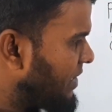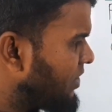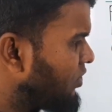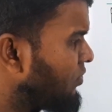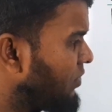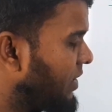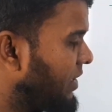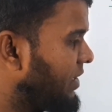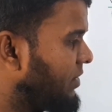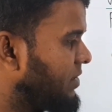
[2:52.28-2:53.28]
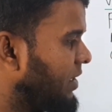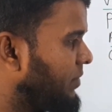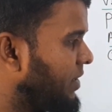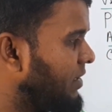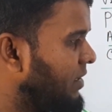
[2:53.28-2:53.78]
সেই জন্য এখানে কী হয়েছে
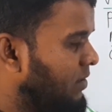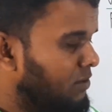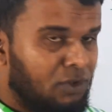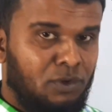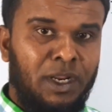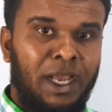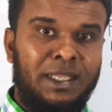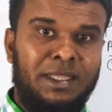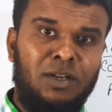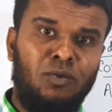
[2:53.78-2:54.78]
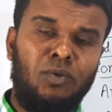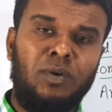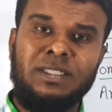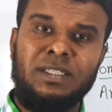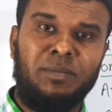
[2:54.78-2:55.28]
আমরা যখন হাতের কোনো
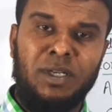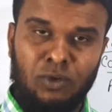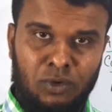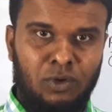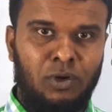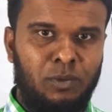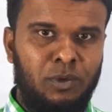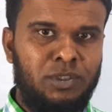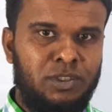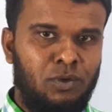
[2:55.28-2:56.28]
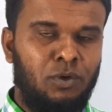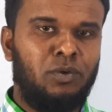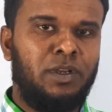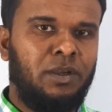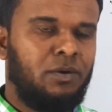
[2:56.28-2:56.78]
কাজে আমরা দক্ষ হব
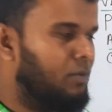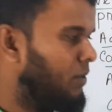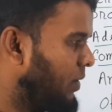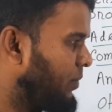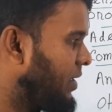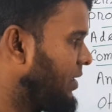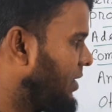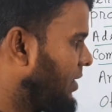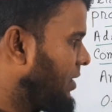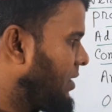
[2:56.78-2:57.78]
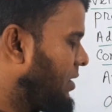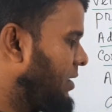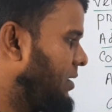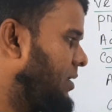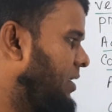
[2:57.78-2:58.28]
তখন কি করব আমরা
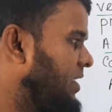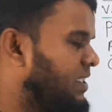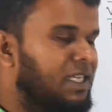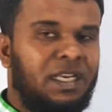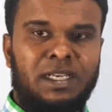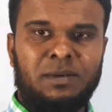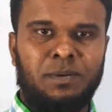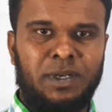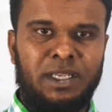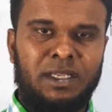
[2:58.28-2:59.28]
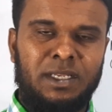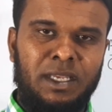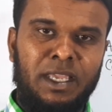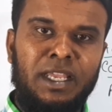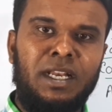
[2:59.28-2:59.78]
এই স্কিলটের পরে
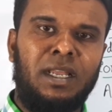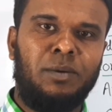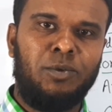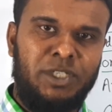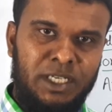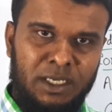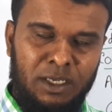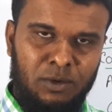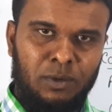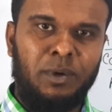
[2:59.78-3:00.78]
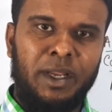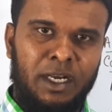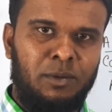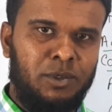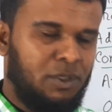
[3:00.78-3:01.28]
ইন না বসিয়ে কী করব
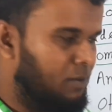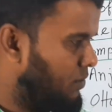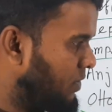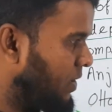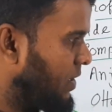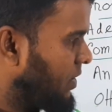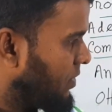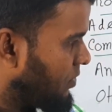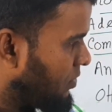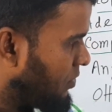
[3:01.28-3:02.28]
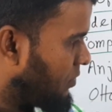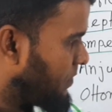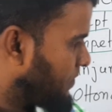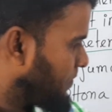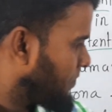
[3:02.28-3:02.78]
অ্যাড বসাবো হ্যাঁ তো
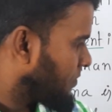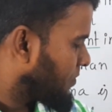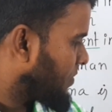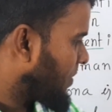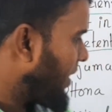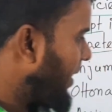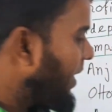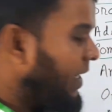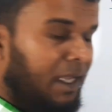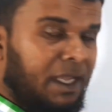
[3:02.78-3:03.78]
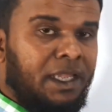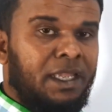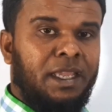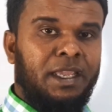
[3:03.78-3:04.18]
এই এই